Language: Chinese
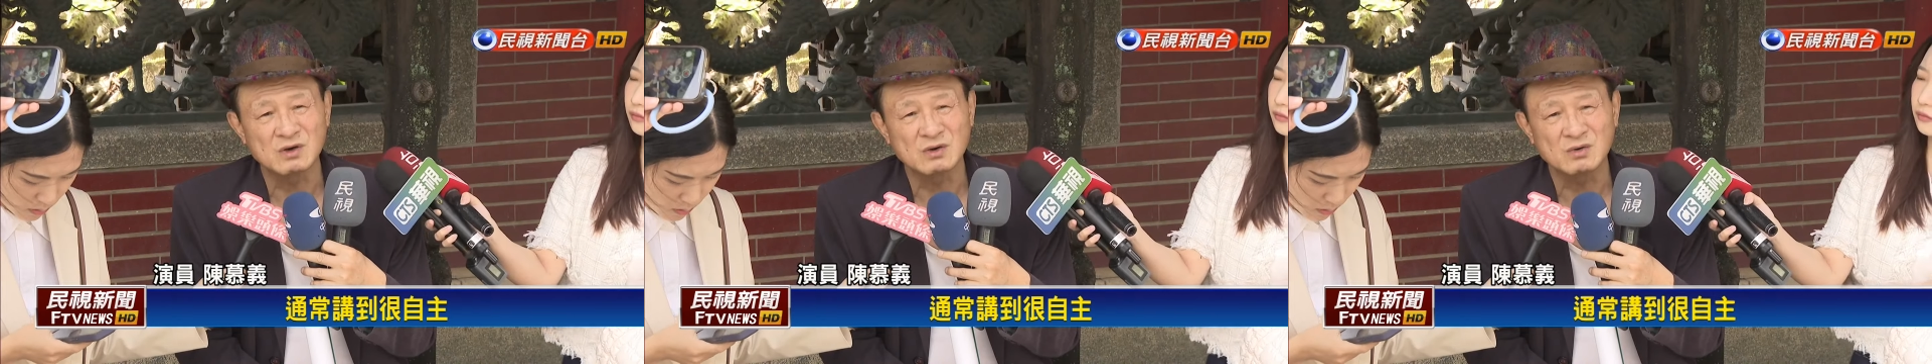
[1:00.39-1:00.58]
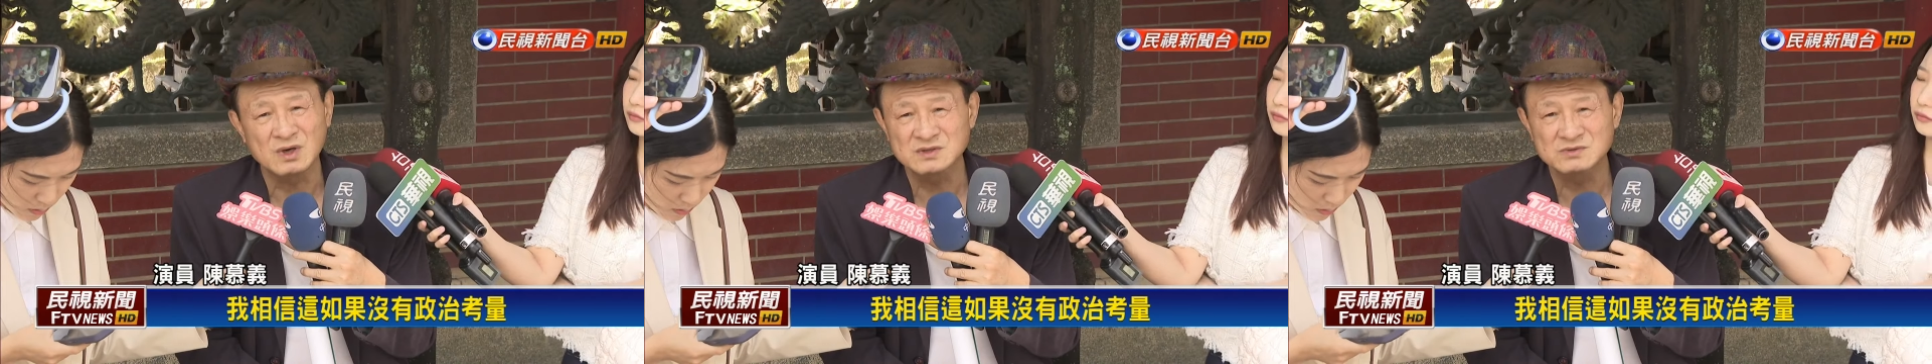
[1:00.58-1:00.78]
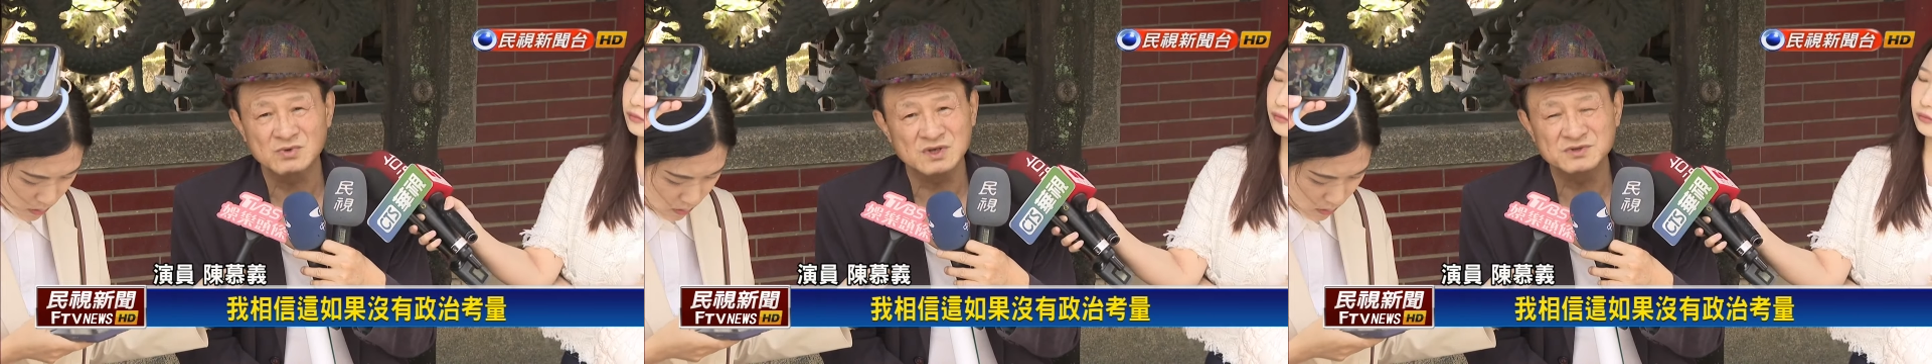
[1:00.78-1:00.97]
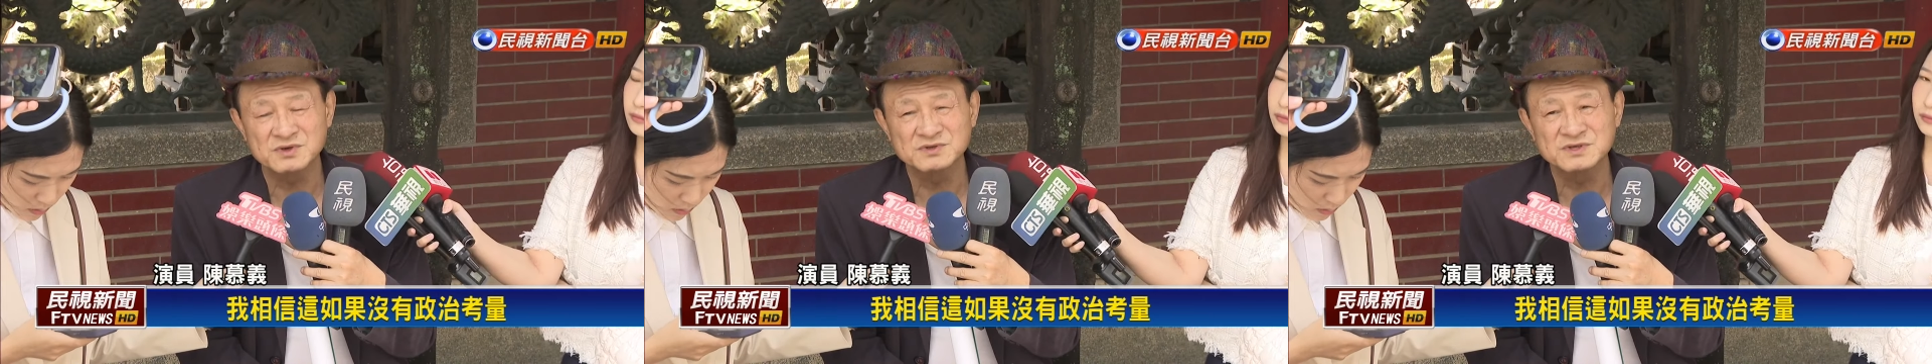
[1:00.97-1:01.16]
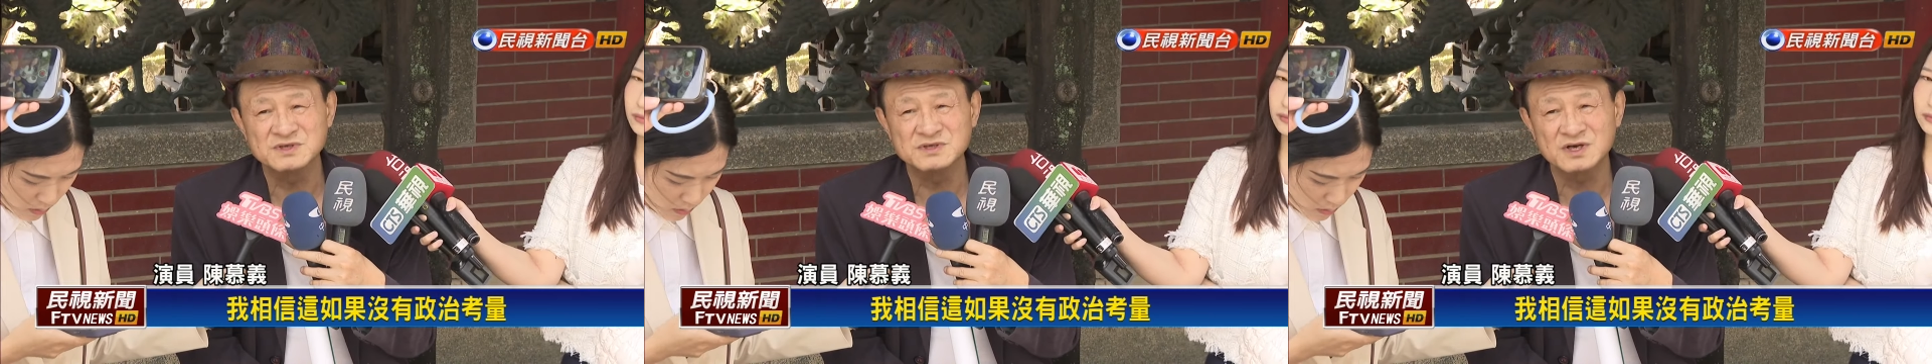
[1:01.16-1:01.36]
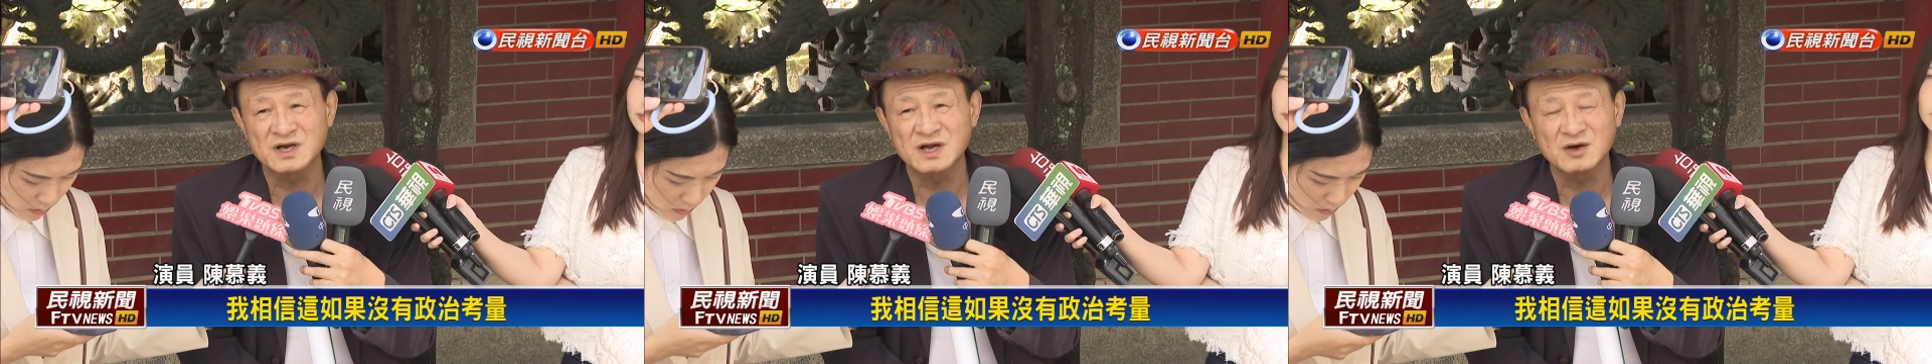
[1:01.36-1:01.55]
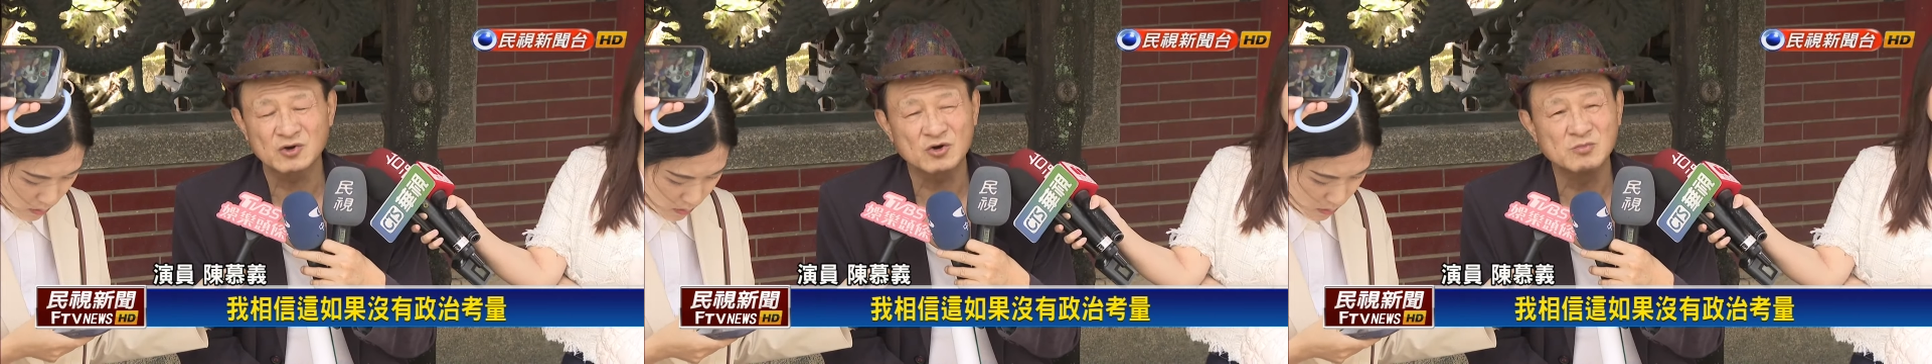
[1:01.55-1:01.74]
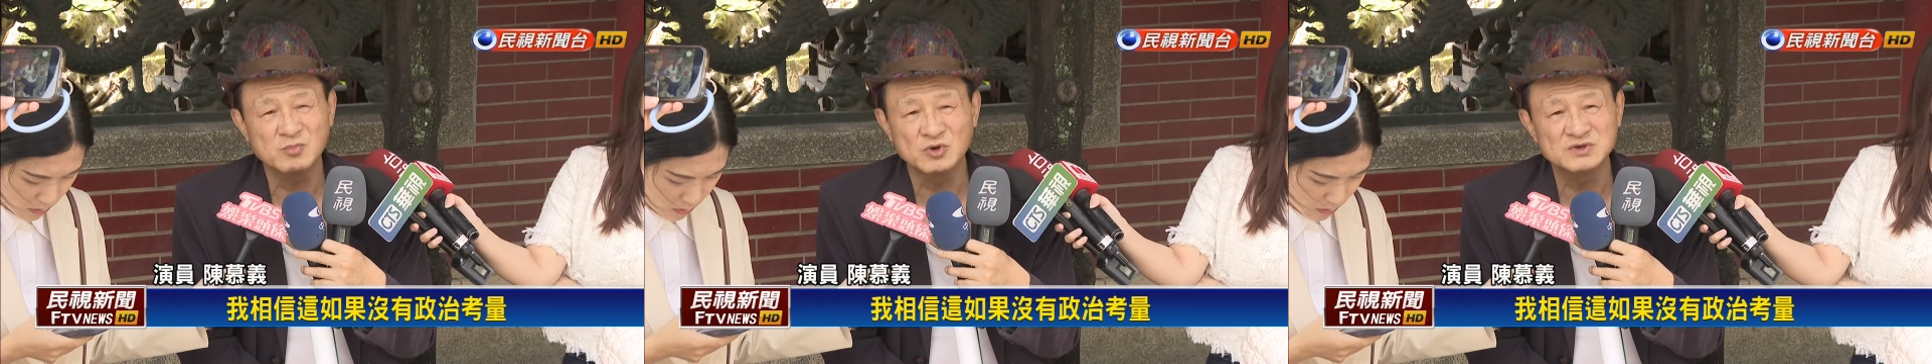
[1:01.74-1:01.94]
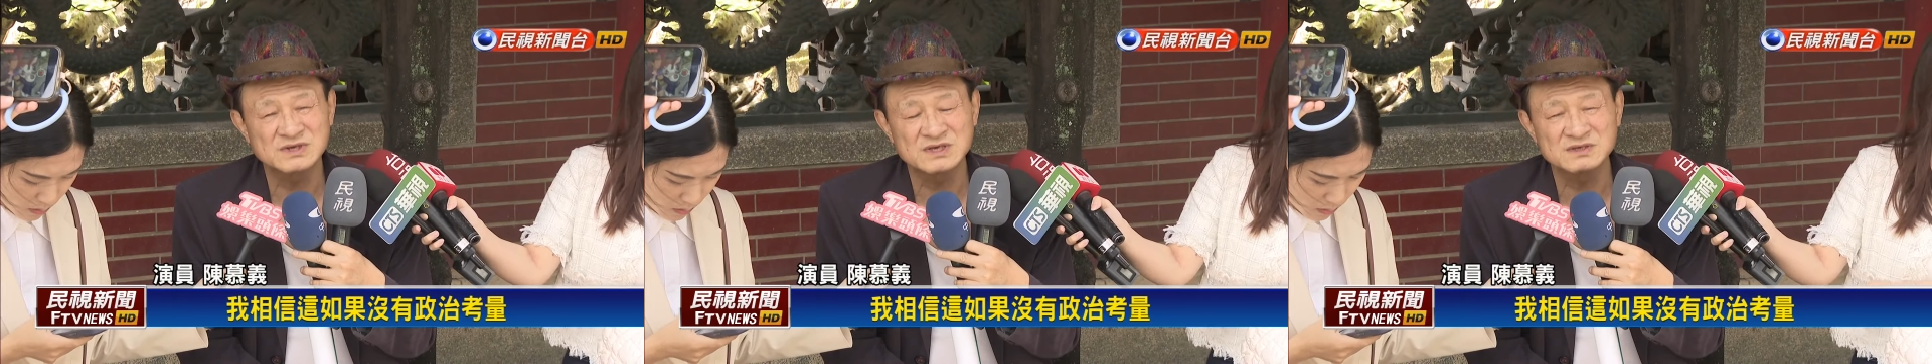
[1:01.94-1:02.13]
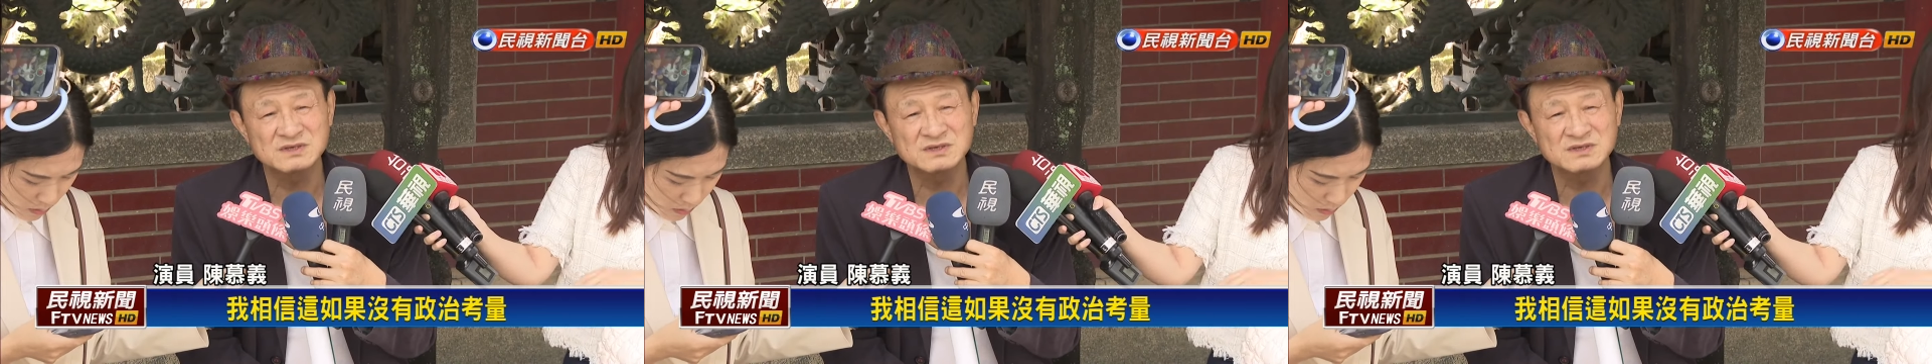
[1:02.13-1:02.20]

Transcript: 我我相信在那公布政